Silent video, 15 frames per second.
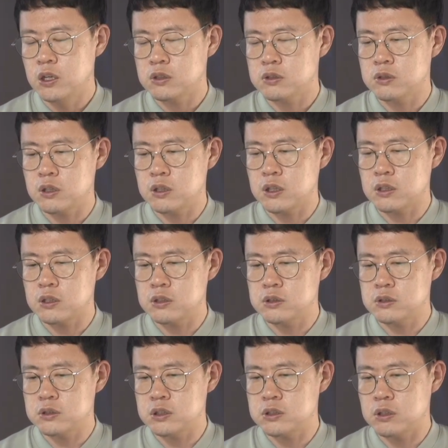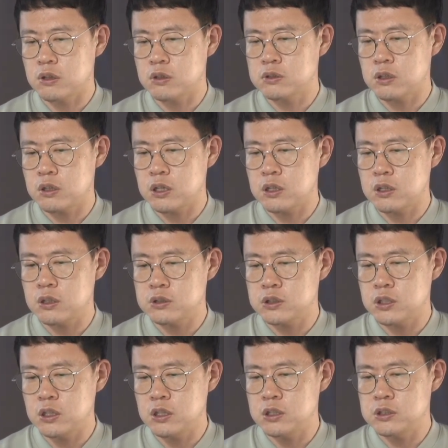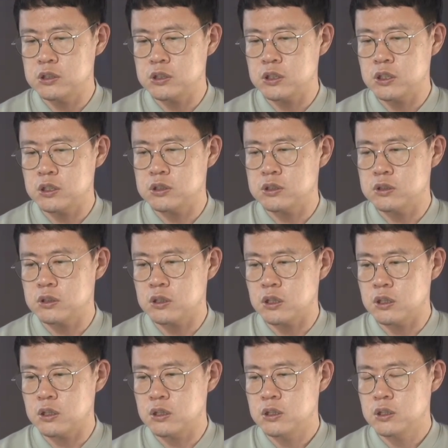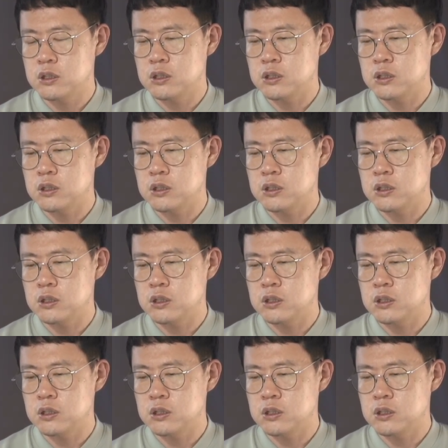그에 따른 이제 적절한 챌린지가 있을 때